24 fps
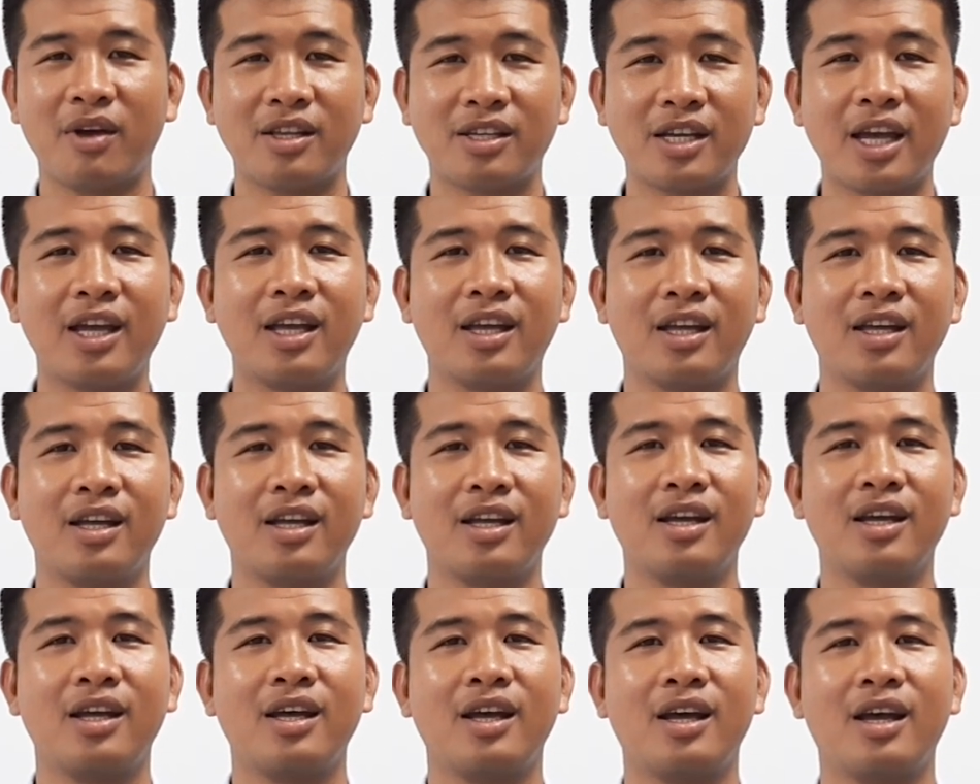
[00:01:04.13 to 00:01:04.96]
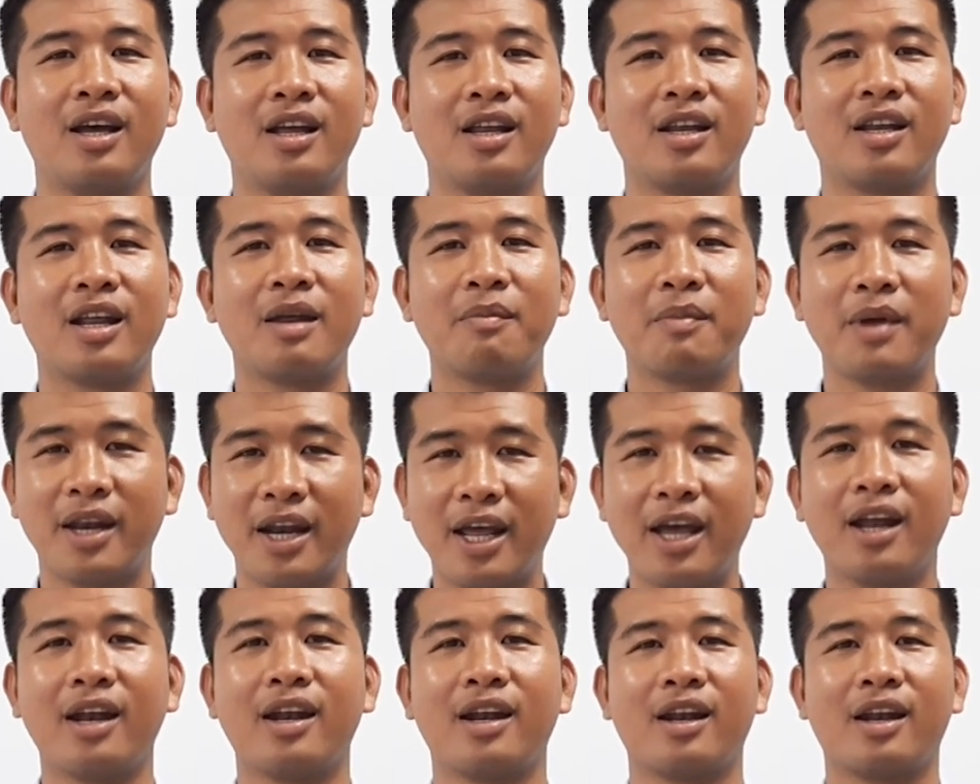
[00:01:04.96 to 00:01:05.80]
sinh thiết bị
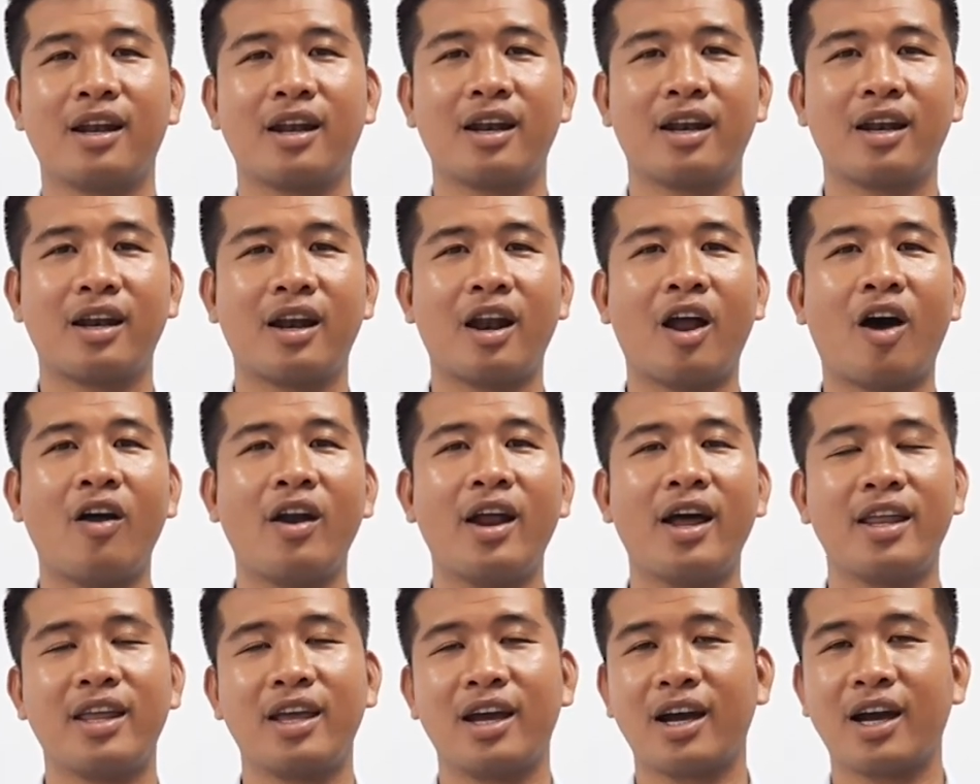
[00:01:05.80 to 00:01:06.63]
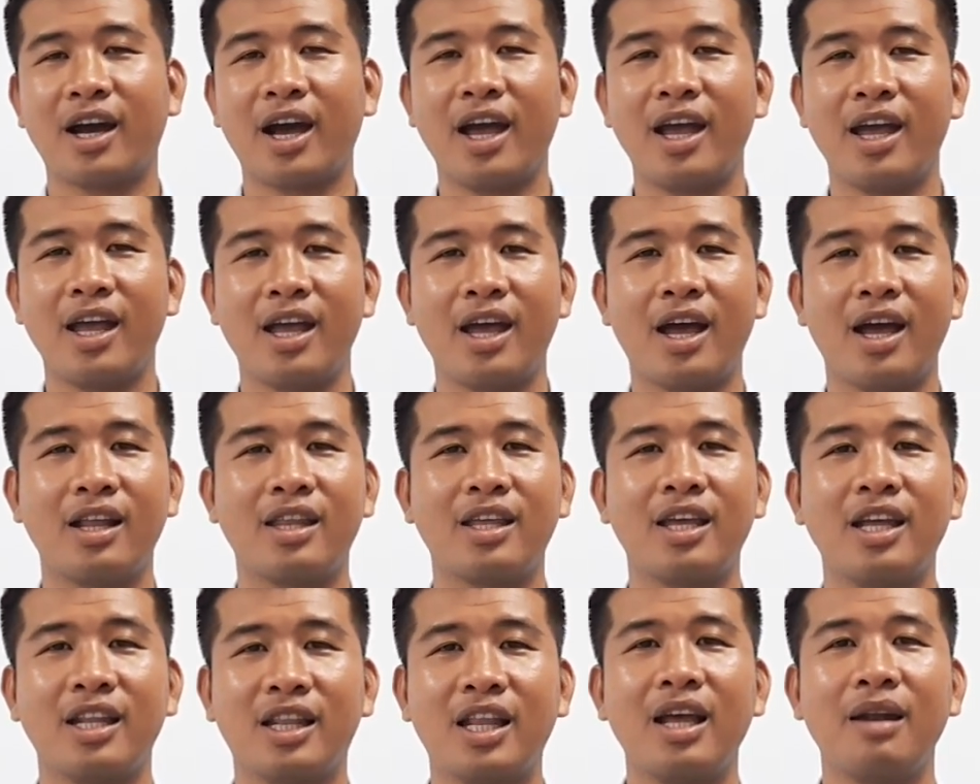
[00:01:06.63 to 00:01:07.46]
điện đó là những cái à,
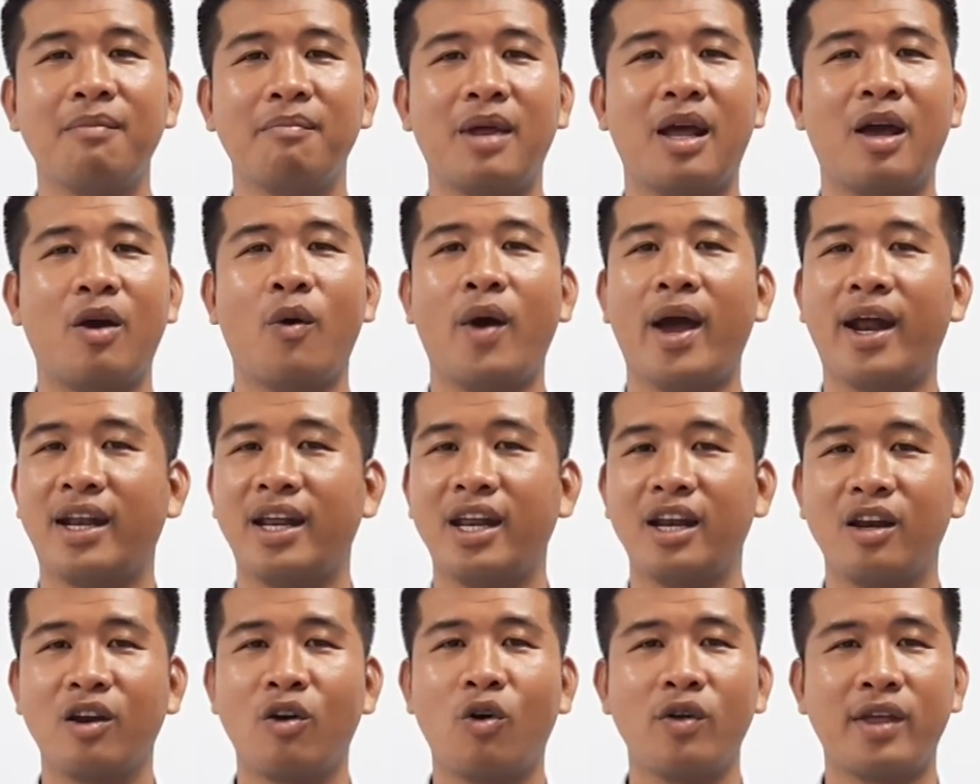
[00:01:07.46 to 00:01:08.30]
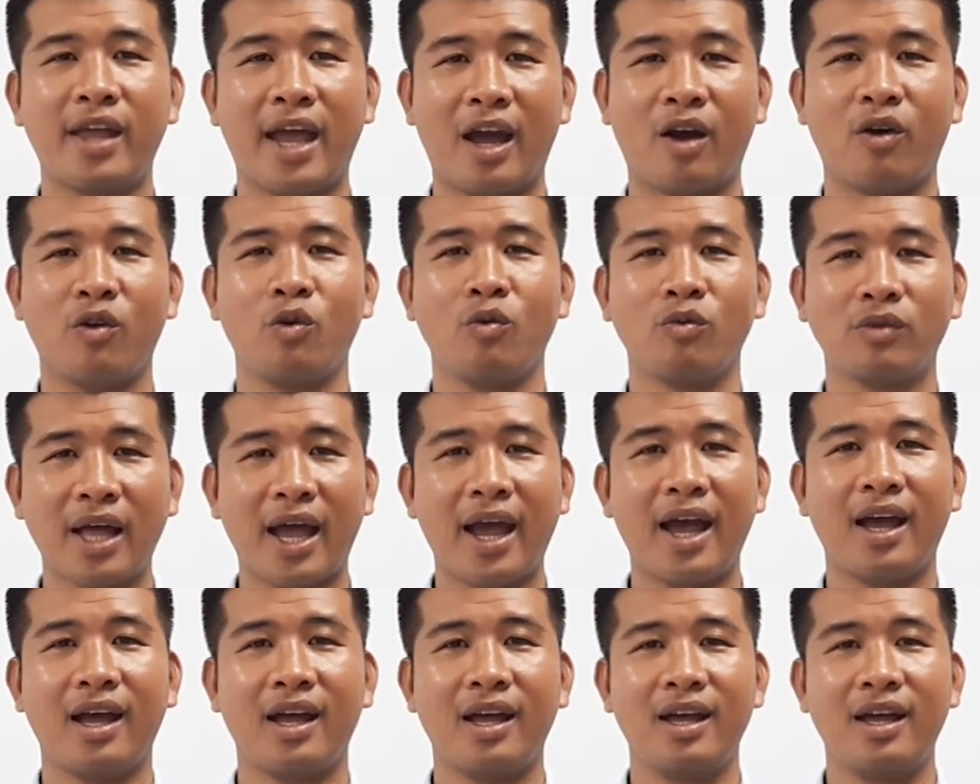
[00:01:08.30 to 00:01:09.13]
chi tiết để hoàn thiện ngôi nhà của chúng ta
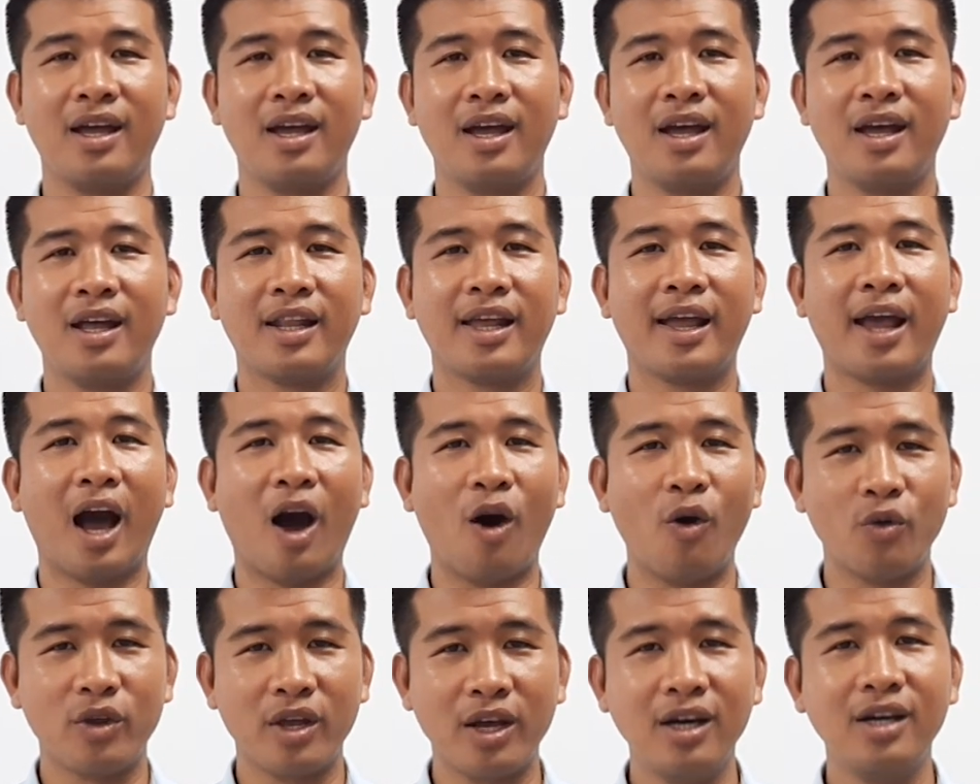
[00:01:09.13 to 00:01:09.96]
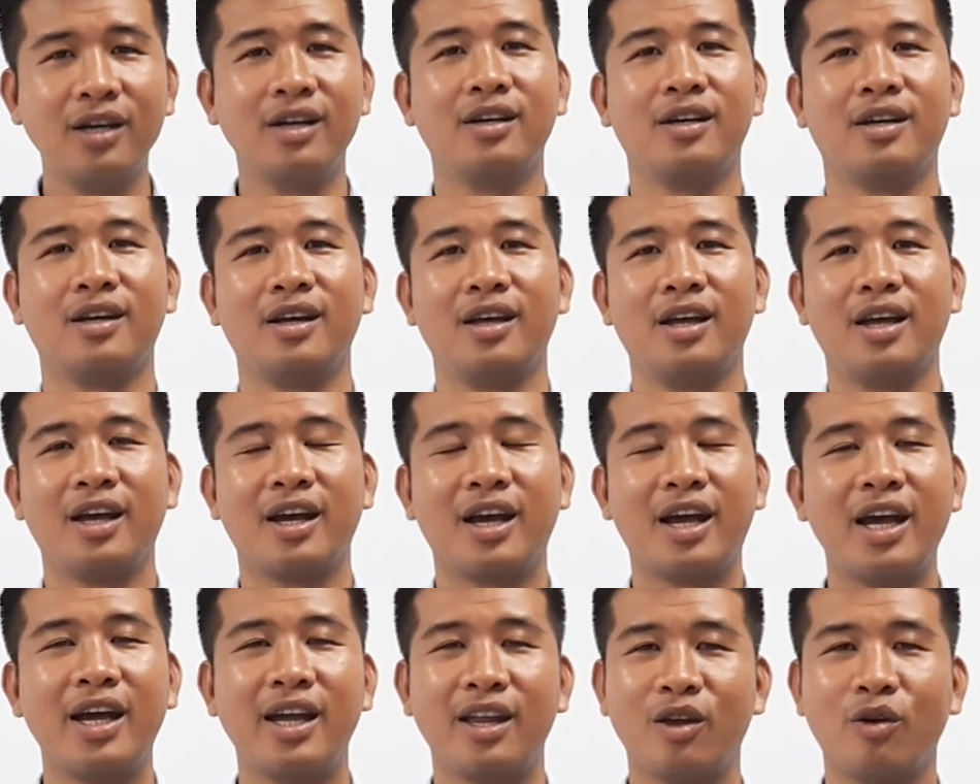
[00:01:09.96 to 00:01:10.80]
thì hầu như
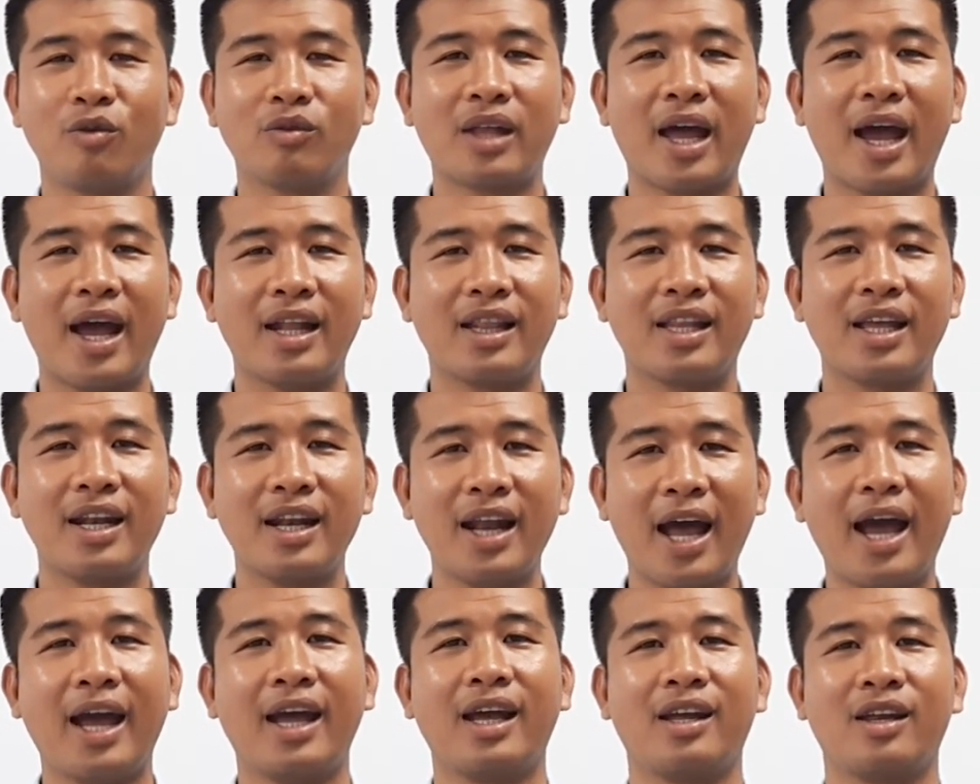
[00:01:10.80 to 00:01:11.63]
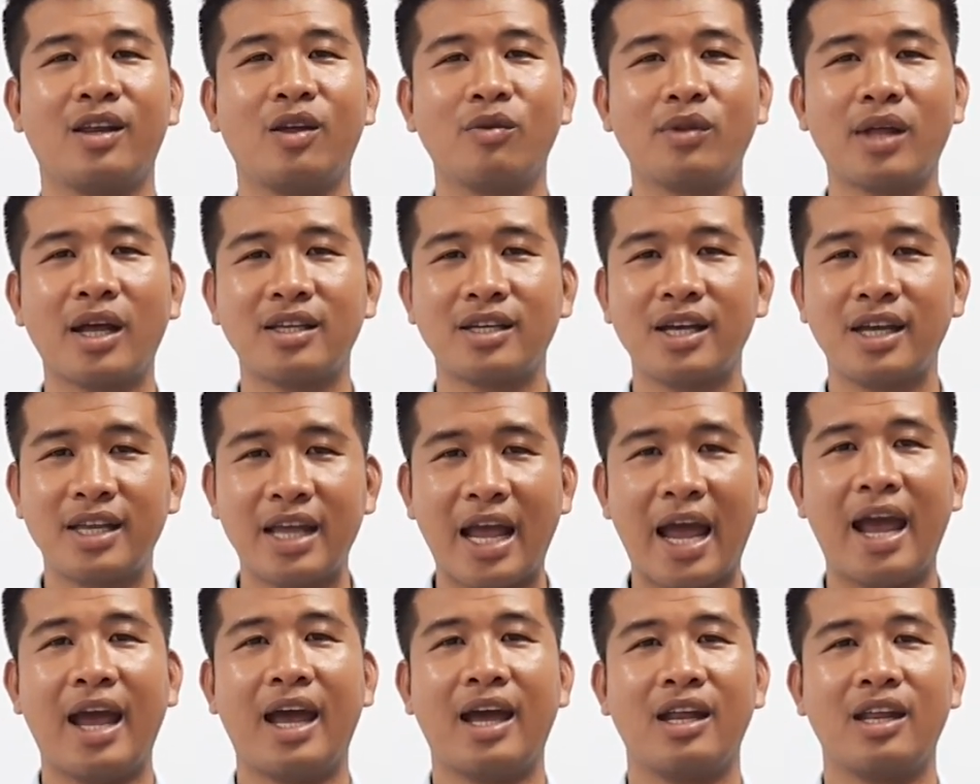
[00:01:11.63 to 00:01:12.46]
khi chúng ta tiến hành chúng ta xây
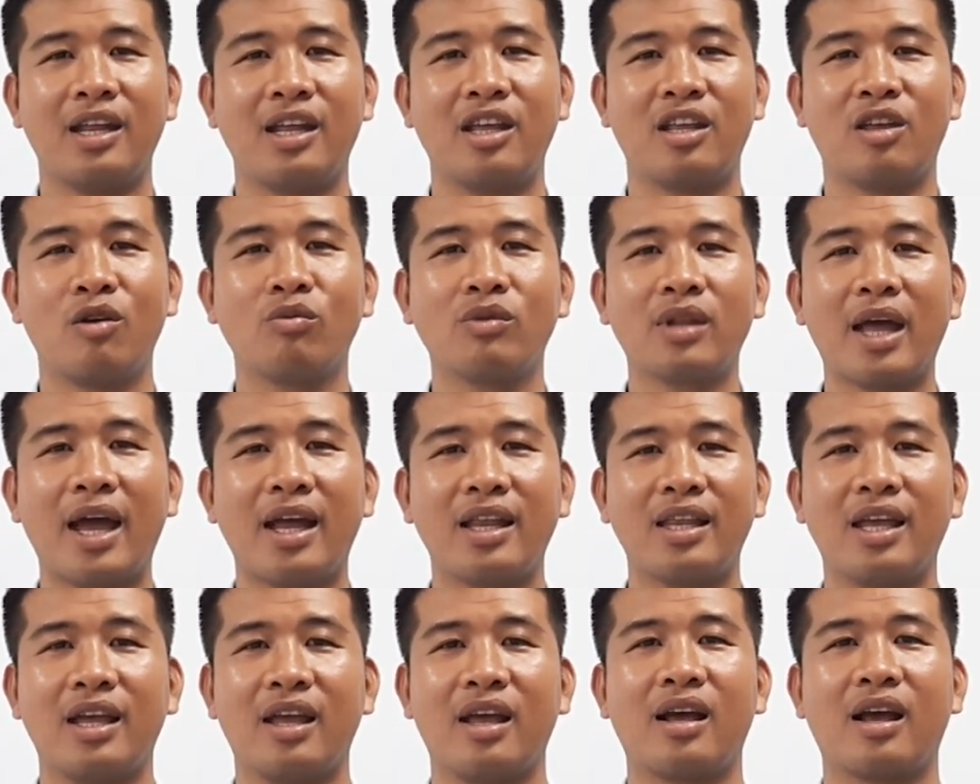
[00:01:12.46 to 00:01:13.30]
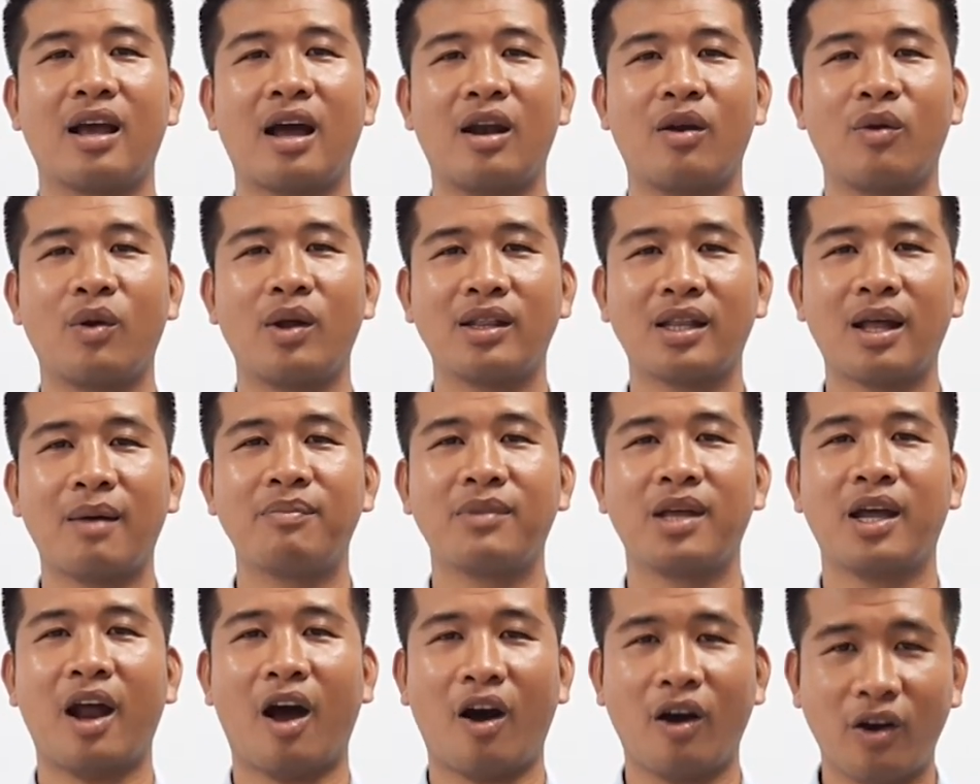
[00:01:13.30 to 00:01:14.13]
nhà thì chúng ta chỉ cần quan tâm
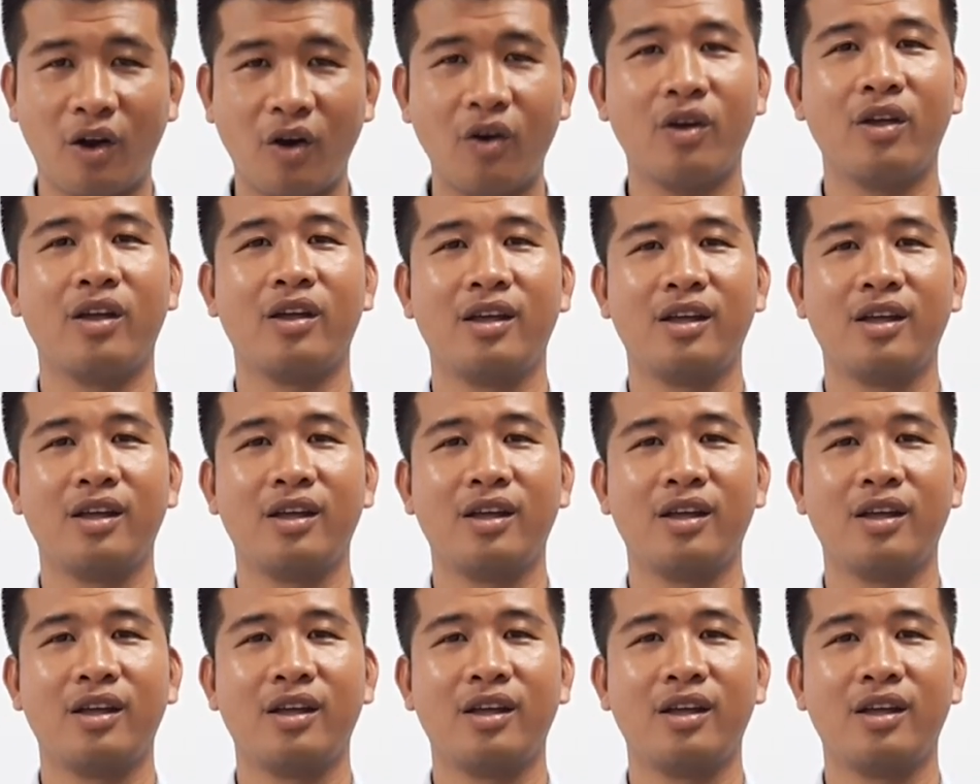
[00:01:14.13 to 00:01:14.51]
tới đó thôi